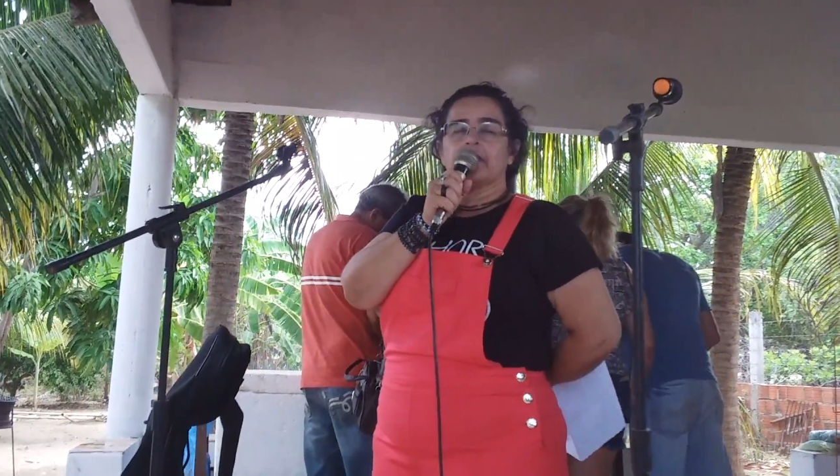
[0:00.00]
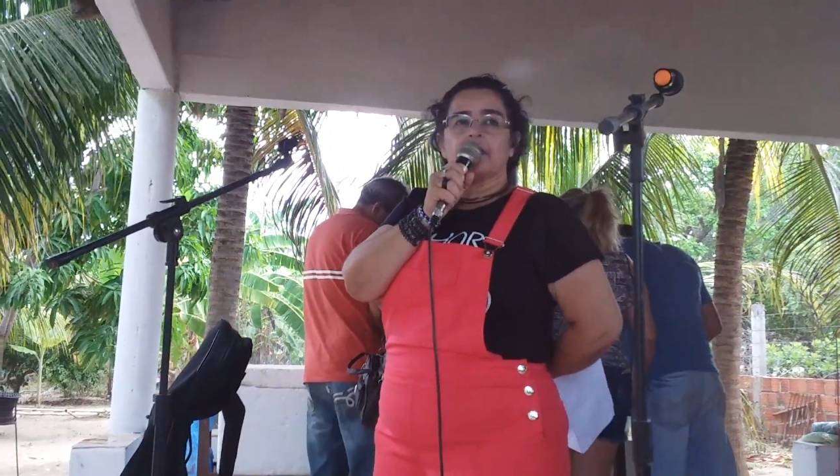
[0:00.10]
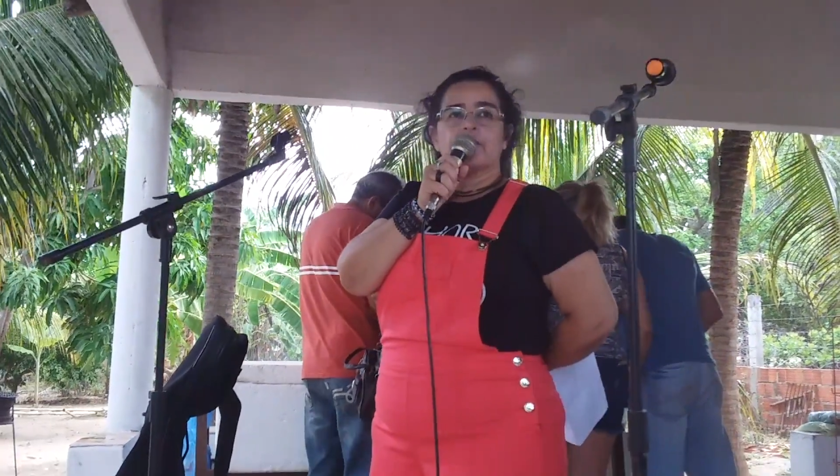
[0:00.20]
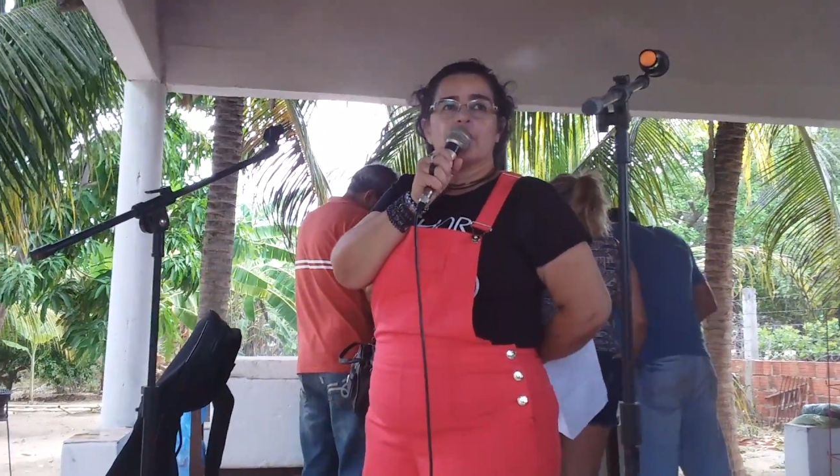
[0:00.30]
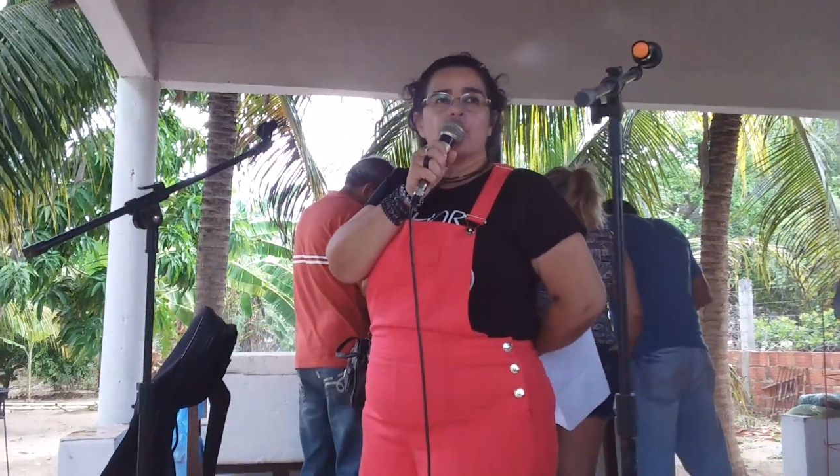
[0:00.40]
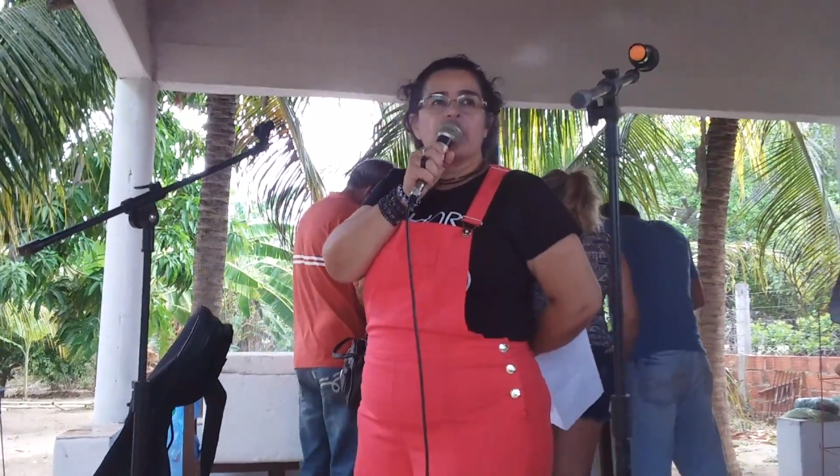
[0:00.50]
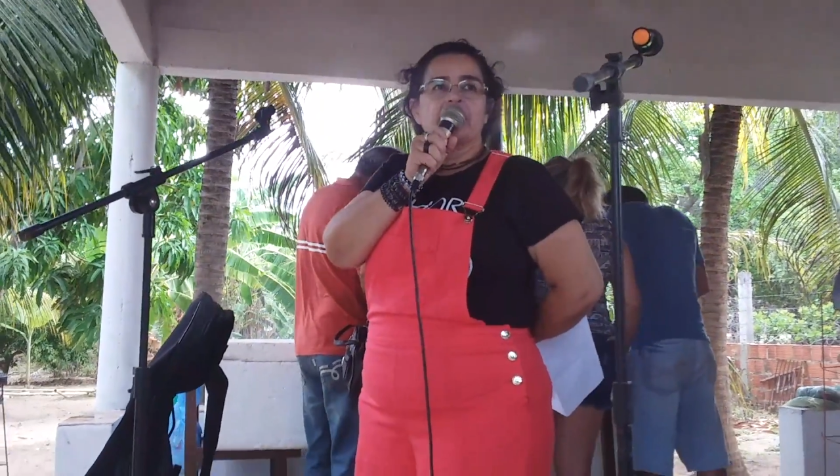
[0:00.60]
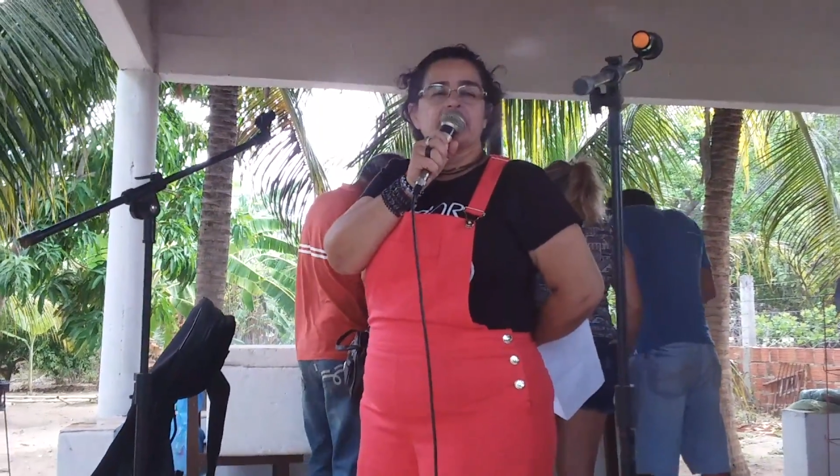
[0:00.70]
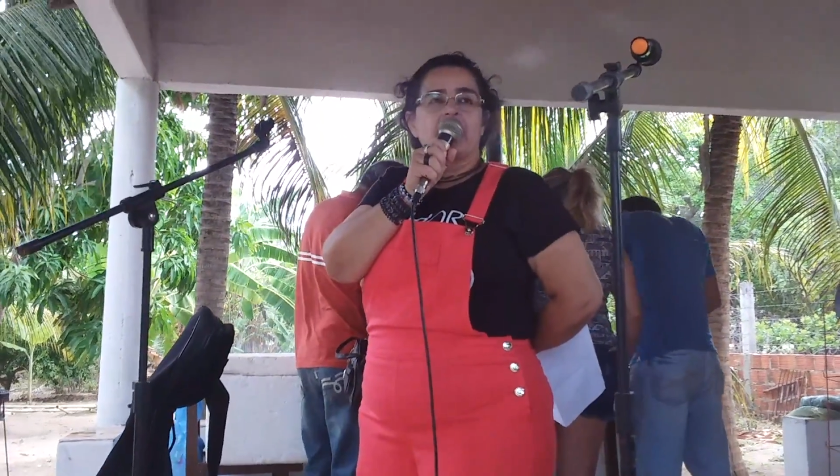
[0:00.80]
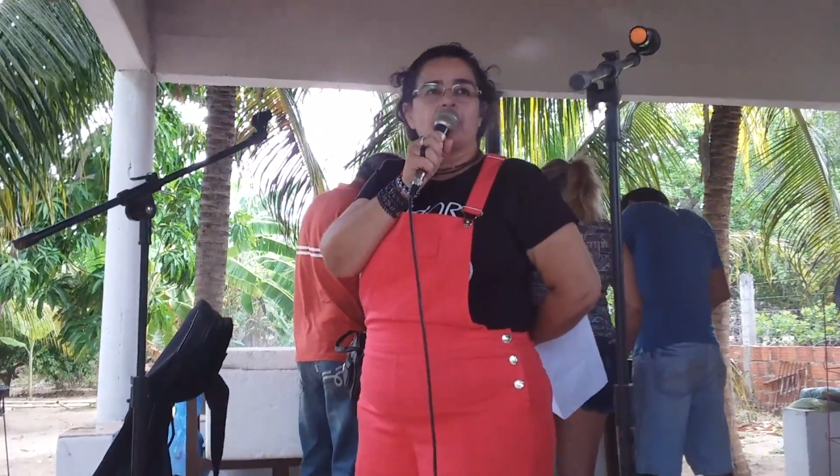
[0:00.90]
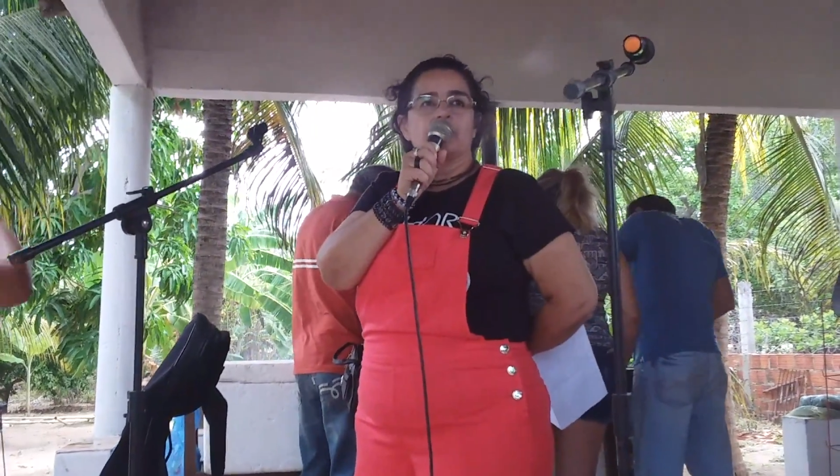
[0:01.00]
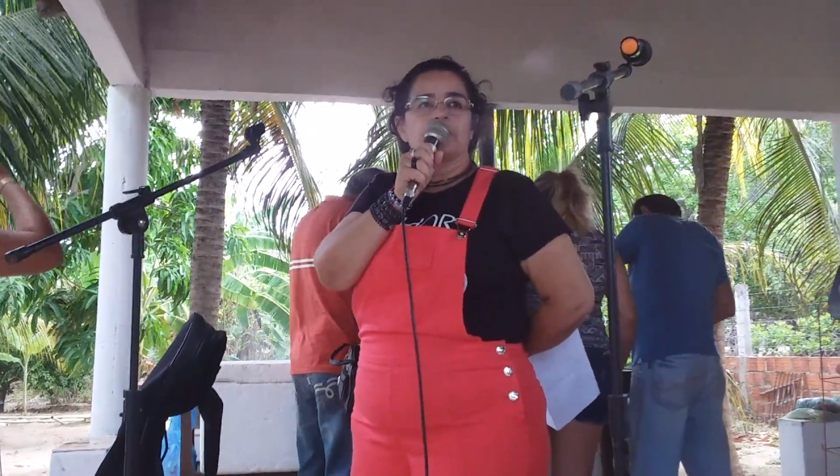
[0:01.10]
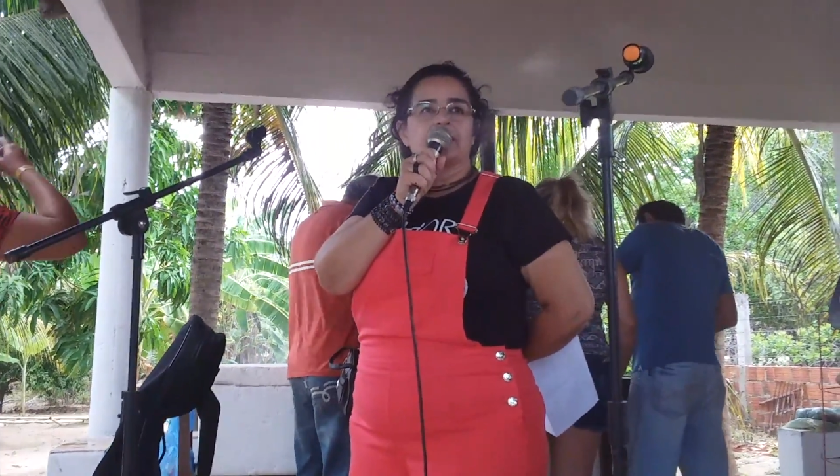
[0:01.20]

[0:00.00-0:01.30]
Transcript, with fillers: eu vou começar com os